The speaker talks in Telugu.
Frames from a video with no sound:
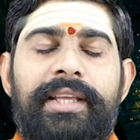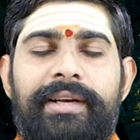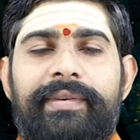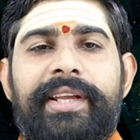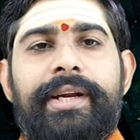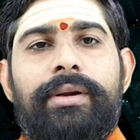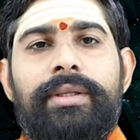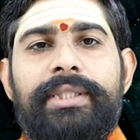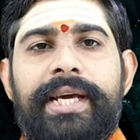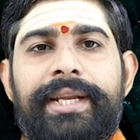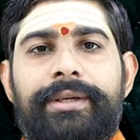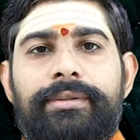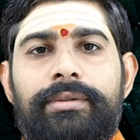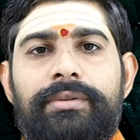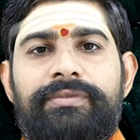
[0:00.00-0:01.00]
ఇరవై ఏడో
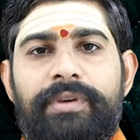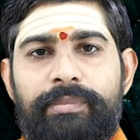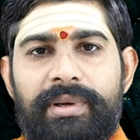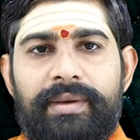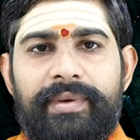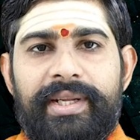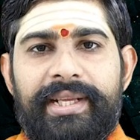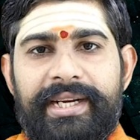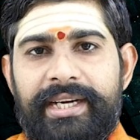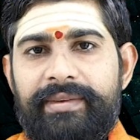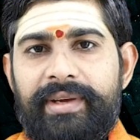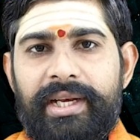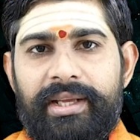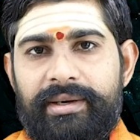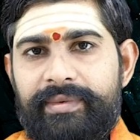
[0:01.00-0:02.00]
తారీఖు ఫిబ్రవరి
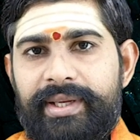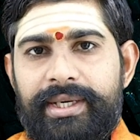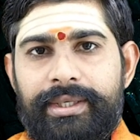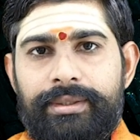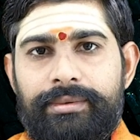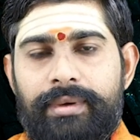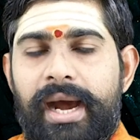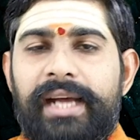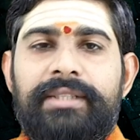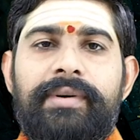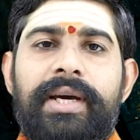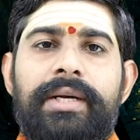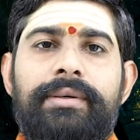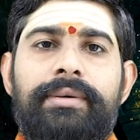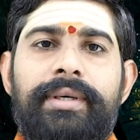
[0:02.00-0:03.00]
రెండు వేల ఇరవై రెండు
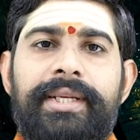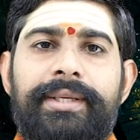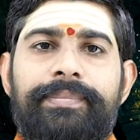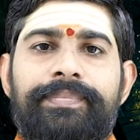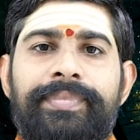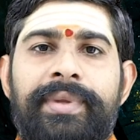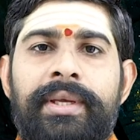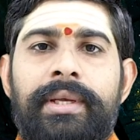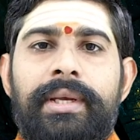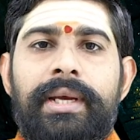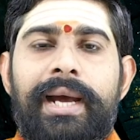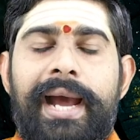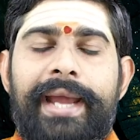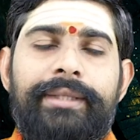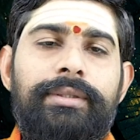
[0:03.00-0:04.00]
ఆదివారం నుండి
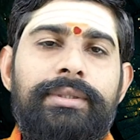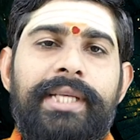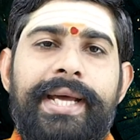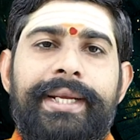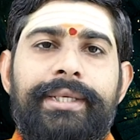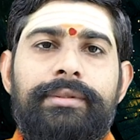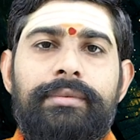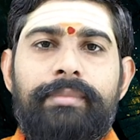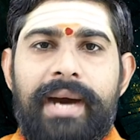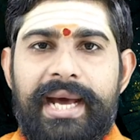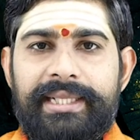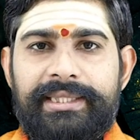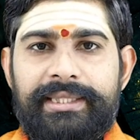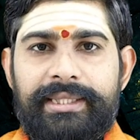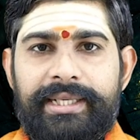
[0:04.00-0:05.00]
ఐదో తారీఖు
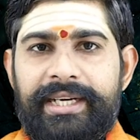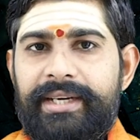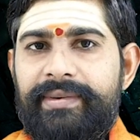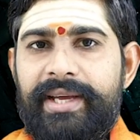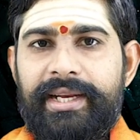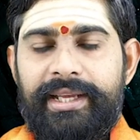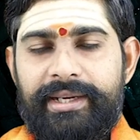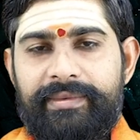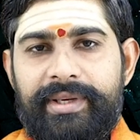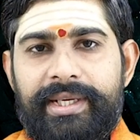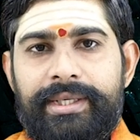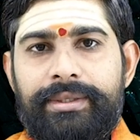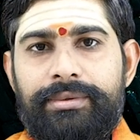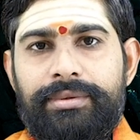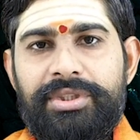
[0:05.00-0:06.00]
మార్చి రెండు వేల ఇరవై
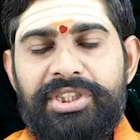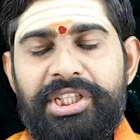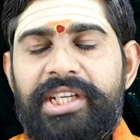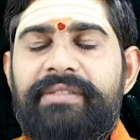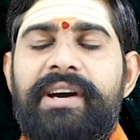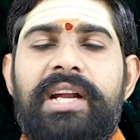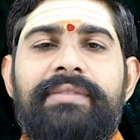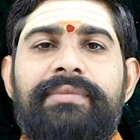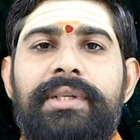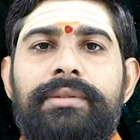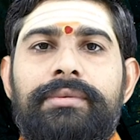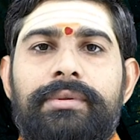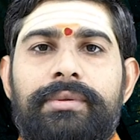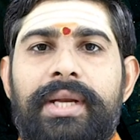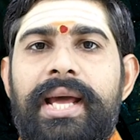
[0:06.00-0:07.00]
రెండు శనివారం
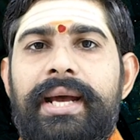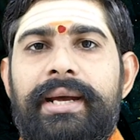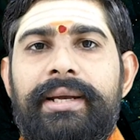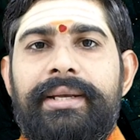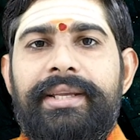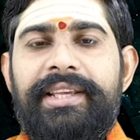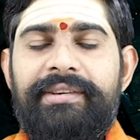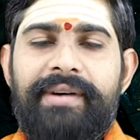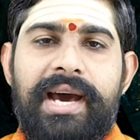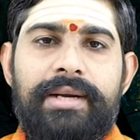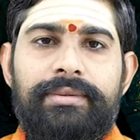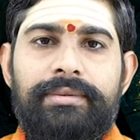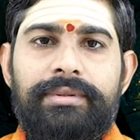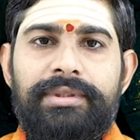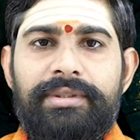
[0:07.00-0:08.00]
వరకు కూడా ఈ
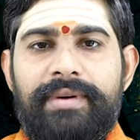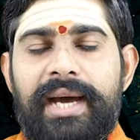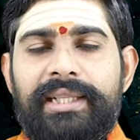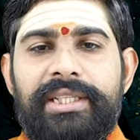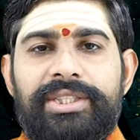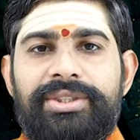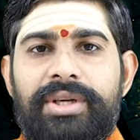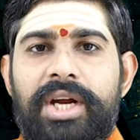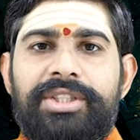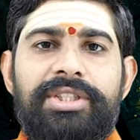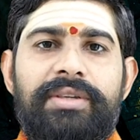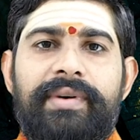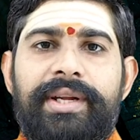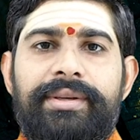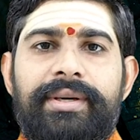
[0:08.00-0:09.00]
వారం ద్వాదశ
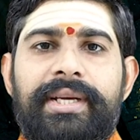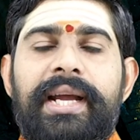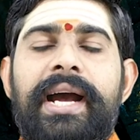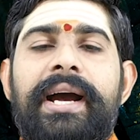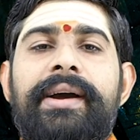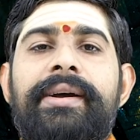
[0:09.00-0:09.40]
రాశుల వారి యొక్క